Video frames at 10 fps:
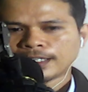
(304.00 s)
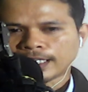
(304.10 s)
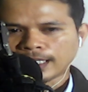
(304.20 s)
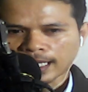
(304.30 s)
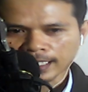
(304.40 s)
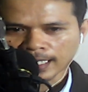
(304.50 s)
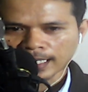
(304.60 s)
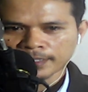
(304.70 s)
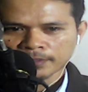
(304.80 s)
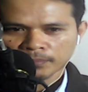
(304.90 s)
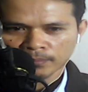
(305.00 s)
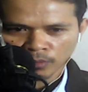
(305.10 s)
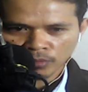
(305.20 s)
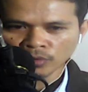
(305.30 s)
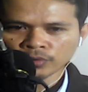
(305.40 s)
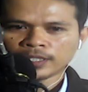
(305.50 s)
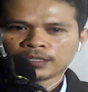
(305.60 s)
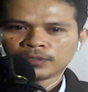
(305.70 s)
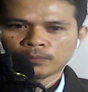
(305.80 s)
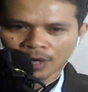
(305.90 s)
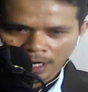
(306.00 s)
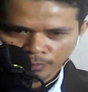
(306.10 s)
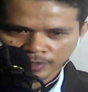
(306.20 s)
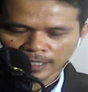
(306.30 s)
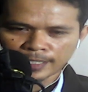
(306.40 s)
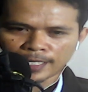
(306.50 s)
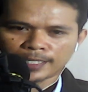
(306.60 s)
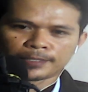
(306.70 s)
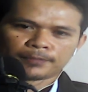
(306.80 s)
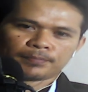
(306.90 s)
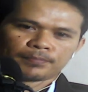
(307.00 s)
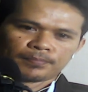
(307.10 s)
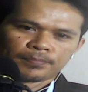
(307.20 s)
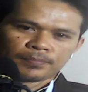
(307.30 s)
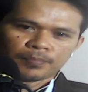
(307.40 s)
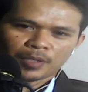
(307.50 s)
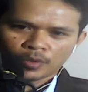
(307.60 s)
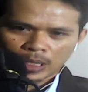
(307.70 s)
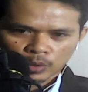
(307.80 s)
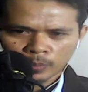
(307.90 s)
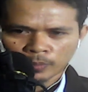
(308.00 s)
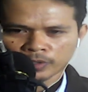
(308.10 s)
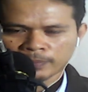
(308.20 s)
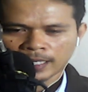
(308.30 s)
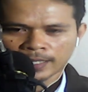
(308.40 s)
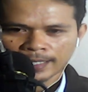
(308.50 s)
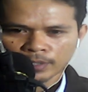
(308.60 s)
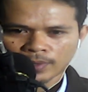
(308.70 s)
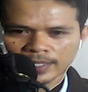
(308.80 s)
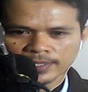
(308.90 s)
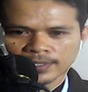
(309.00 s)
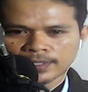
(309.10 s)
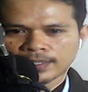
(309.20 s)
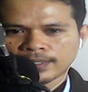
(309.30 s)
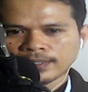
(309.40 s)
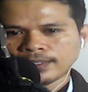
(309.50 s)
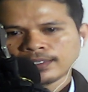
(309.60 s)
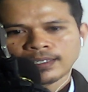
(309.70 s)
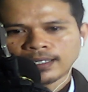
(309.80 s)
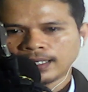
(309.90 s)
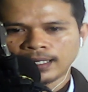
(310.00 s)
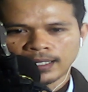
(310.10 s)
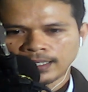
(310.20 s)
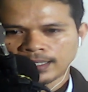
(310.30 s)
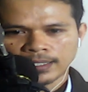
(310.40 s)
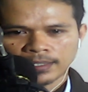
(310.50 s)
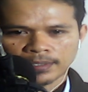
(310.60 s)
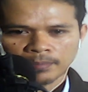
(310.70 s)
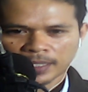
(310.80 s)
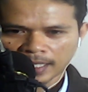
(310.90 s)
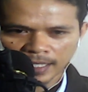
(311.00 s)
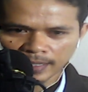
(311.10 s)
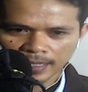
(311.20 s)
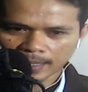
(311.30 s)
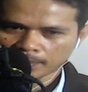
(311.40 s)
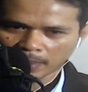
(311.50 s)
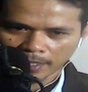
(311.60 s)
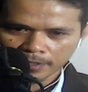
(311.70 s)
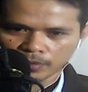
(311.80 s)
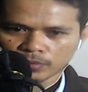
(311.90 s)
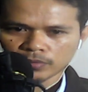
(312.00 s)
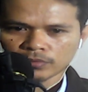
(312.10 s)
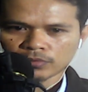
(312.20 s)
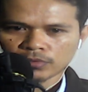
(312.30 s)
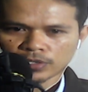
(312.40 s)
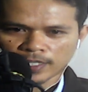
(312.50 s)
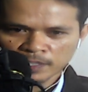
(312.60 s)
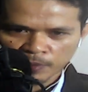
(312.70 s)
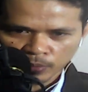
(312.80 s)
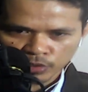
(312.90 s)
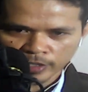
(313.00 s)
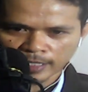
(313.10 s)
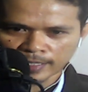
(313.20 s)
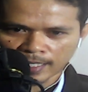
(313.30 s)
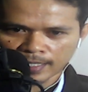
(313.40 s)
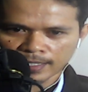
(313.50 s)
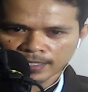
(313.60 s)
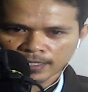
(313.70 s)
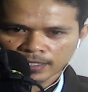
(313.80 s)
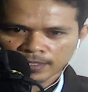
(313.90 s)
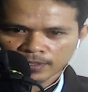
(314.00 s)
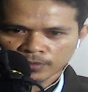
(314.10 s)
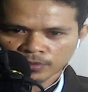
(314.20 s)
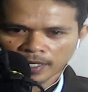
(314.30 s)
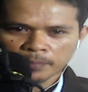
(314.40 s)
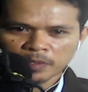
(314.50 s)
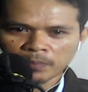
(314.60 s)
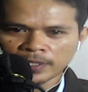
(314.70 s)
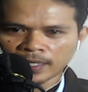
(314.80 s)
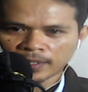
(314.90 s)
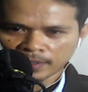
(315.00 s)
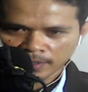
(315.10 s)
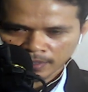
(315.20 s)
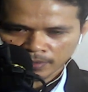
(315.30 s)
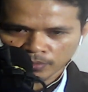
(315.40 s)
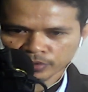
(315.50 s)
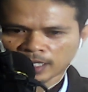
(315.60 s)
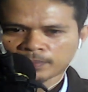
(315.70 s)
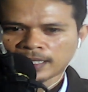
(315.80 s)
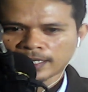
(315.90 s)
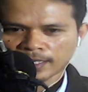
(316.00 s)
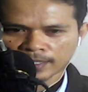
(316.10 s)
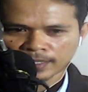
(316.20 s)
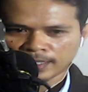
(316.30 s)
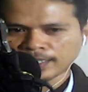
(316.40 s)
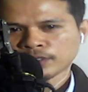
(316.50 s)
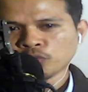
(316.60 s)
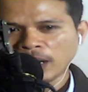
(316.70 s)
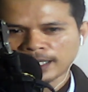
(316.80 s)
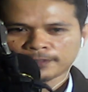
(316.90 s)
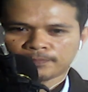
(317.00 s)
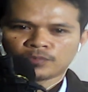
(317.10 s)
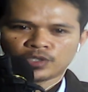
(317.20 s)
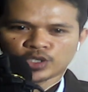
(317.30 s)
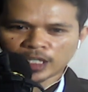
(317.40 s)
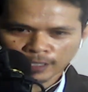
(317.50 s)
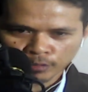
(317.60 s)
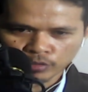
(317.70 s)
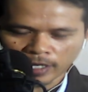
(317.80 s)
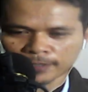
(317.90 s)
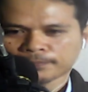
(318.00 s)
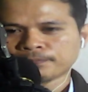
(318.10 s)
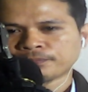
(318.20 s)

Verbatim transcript: Kinahanglan mugunit muhawid ta diha. Pero ang grupo ni Miguel Yangwas ah minahini nagpalayo sa Espiritus tagna ug ang Biblia usab ila nang giguba sa katarungan